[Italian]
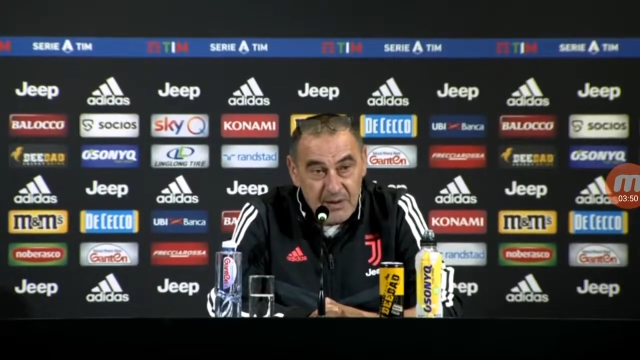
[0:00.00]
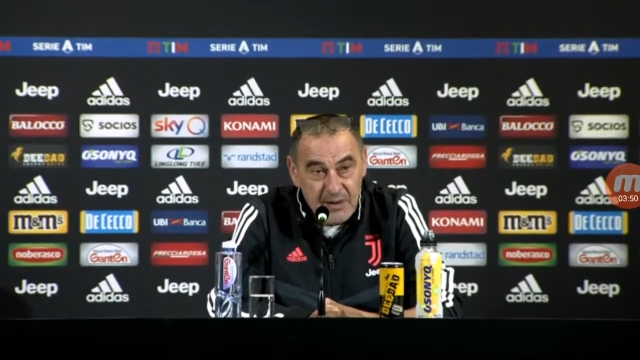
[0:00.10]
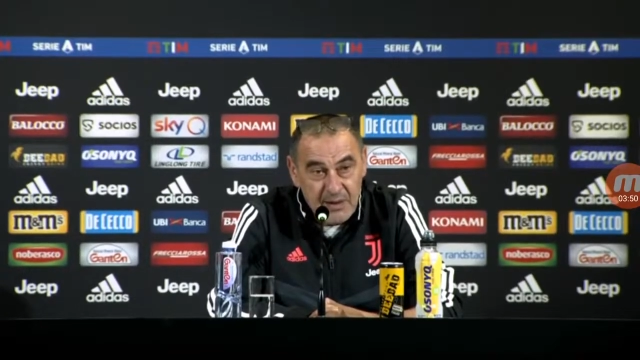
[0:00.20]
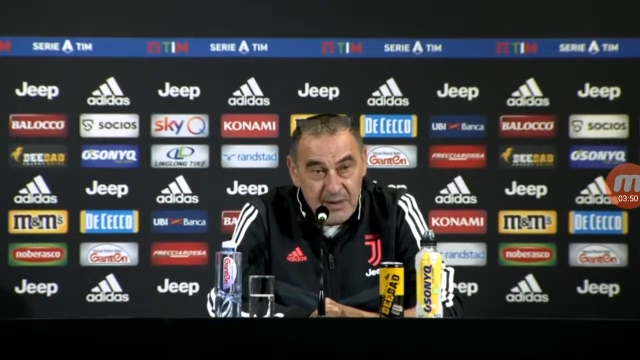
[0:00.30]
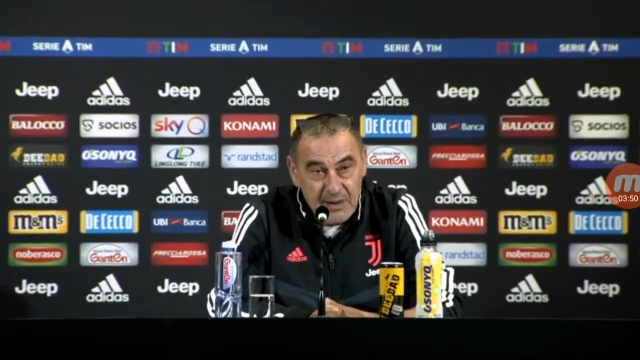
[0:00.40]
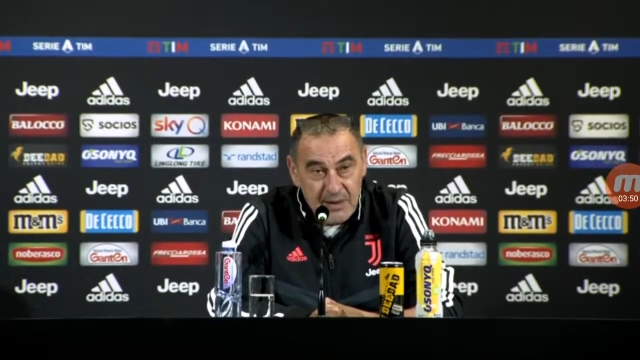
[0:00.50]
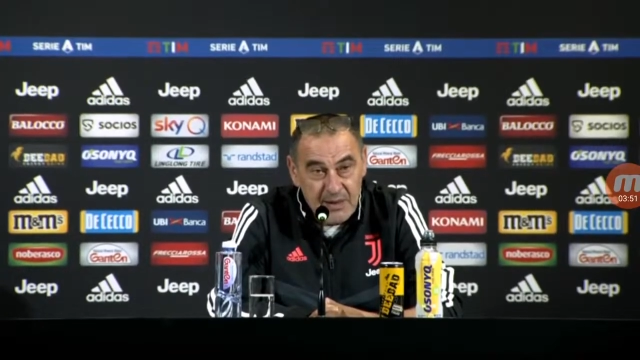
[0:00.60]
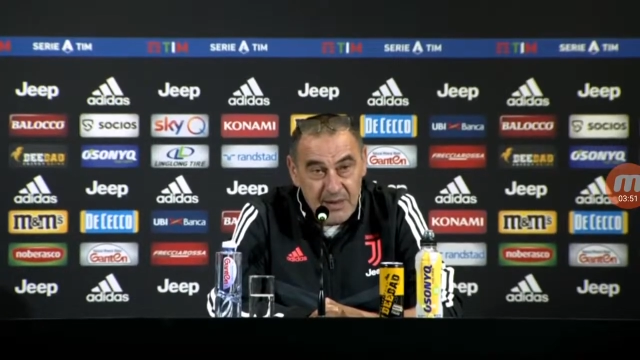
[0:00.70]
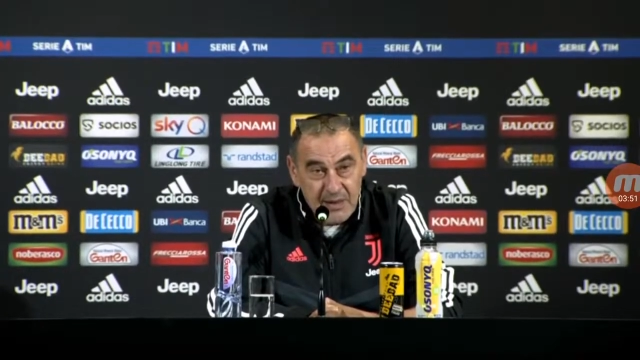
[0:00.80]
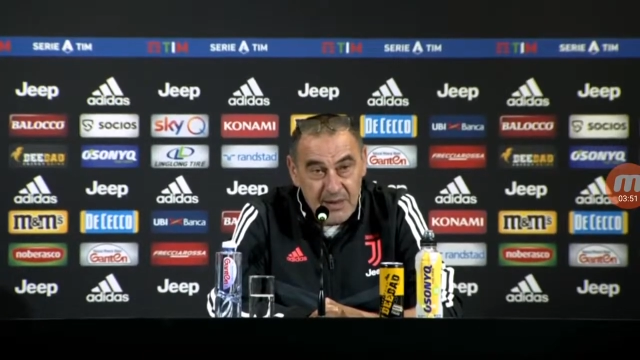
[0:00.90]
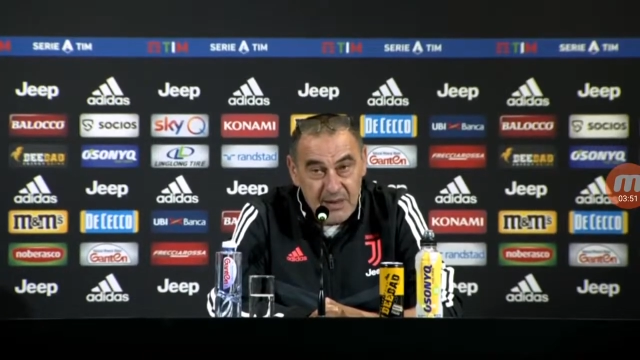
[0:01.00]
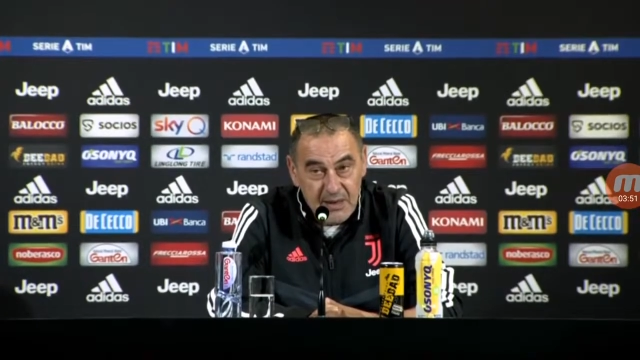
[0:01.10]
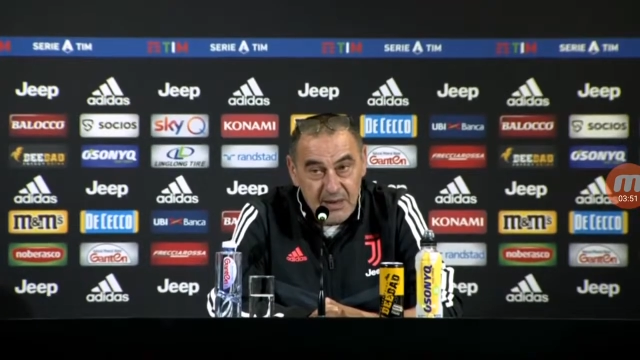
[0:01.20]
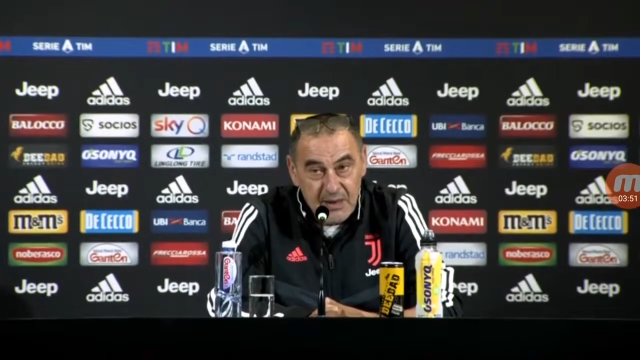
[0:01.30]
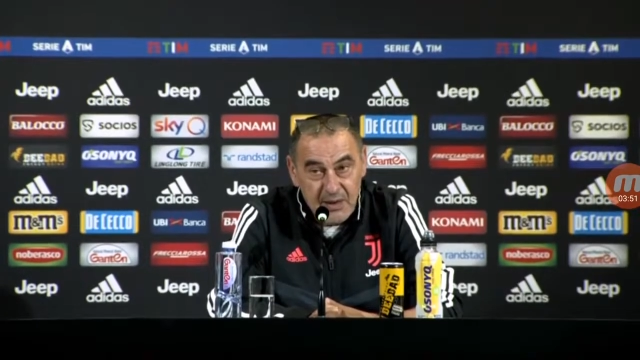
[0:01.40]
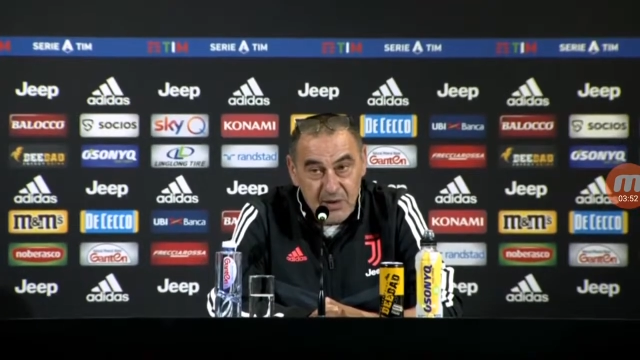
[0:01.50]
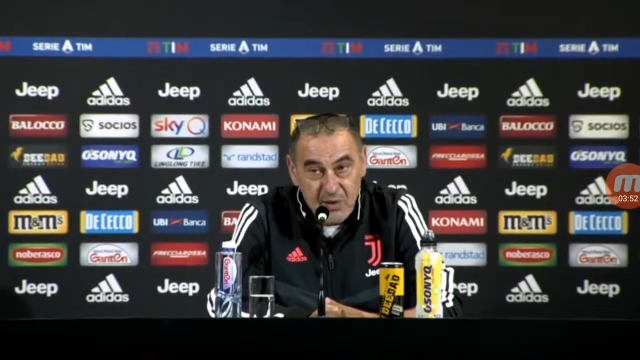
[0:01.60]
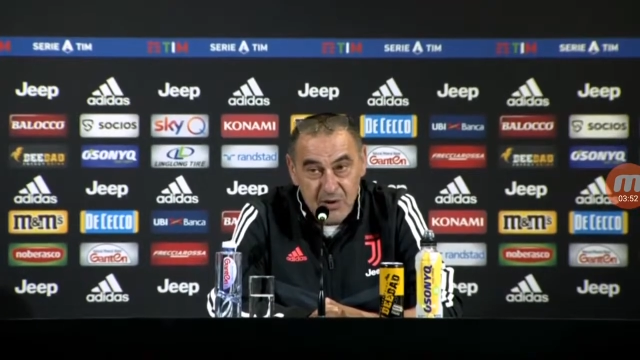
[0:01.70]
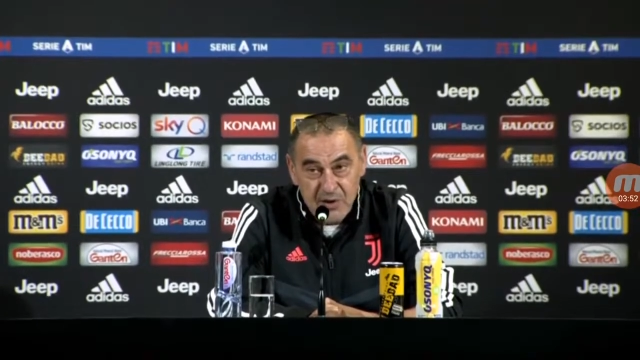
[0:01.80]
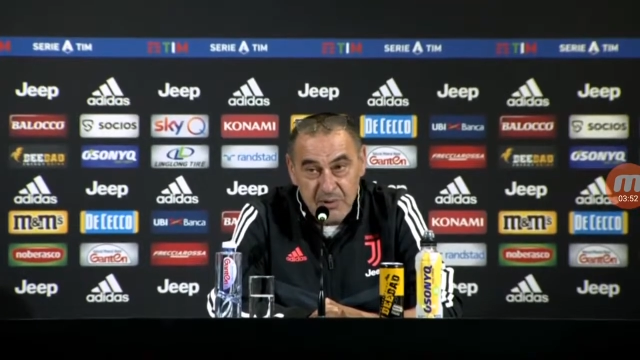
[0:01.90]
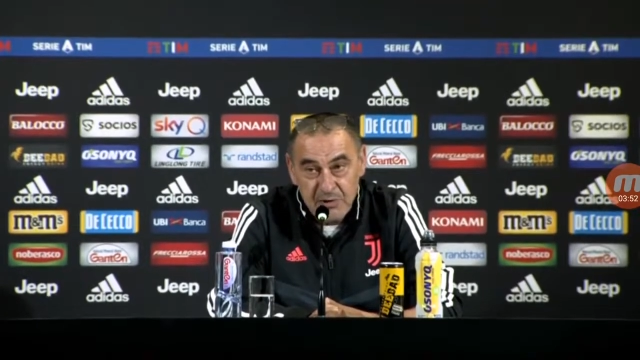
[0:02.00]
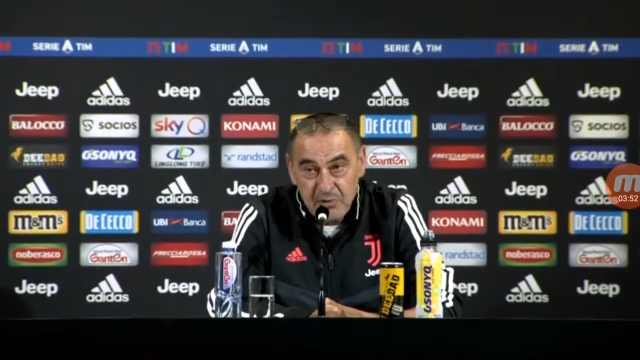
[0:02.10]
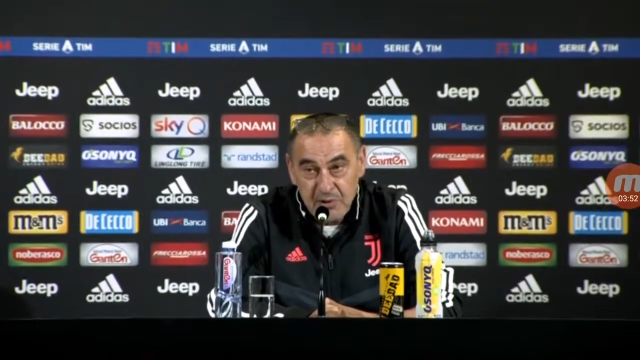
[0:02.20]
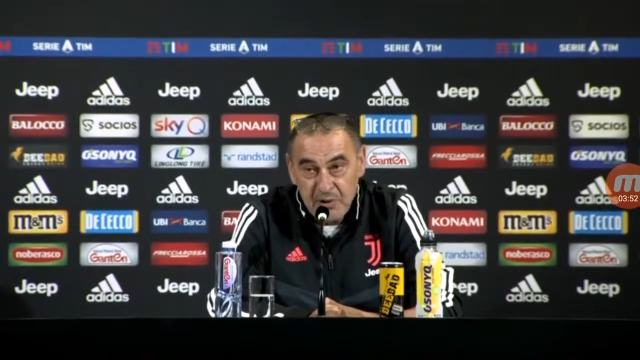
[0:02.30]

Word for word: E noi soprattutto